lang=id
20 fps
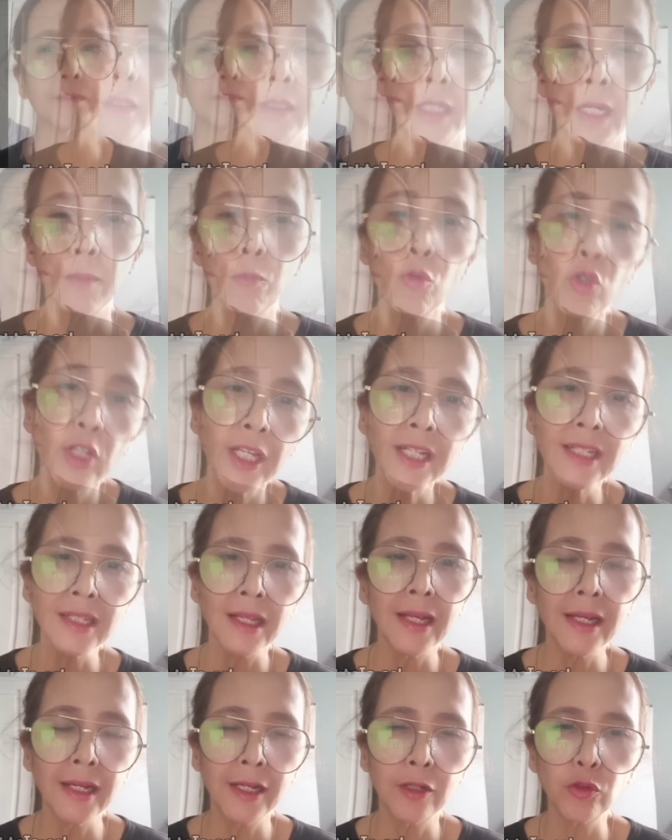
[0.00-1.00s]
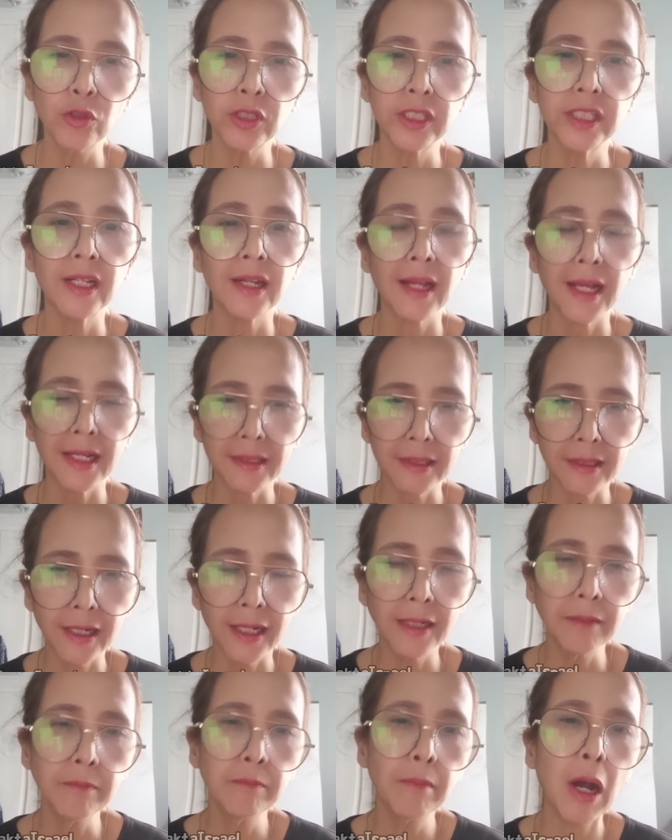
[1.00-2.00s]
Nah, mungkin saya harus
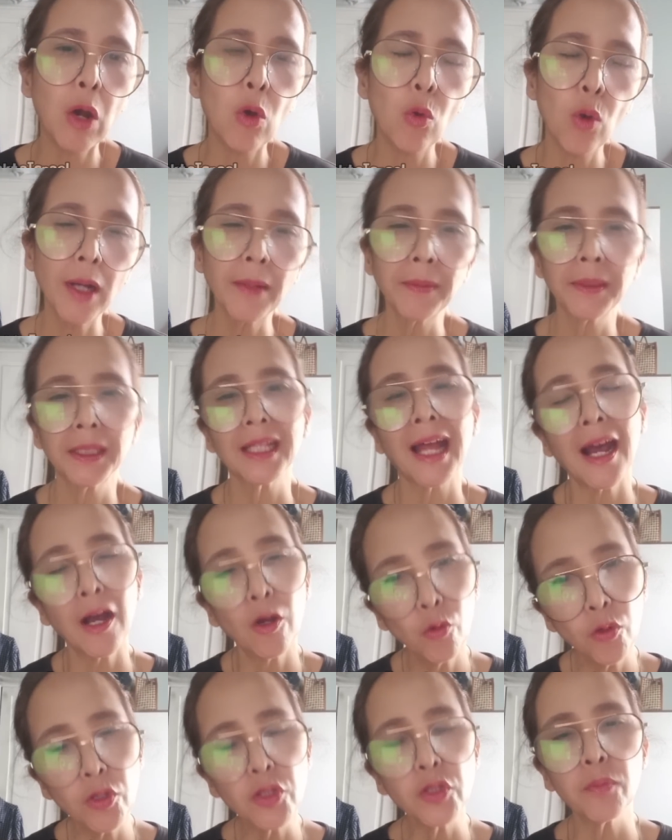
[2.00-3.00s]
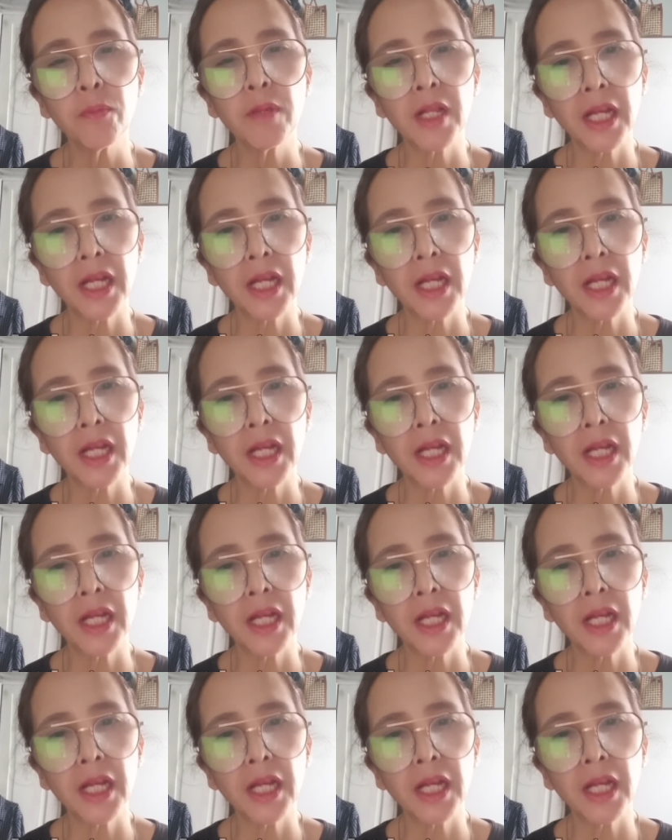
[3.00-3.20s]
jelaskan bahwa tahun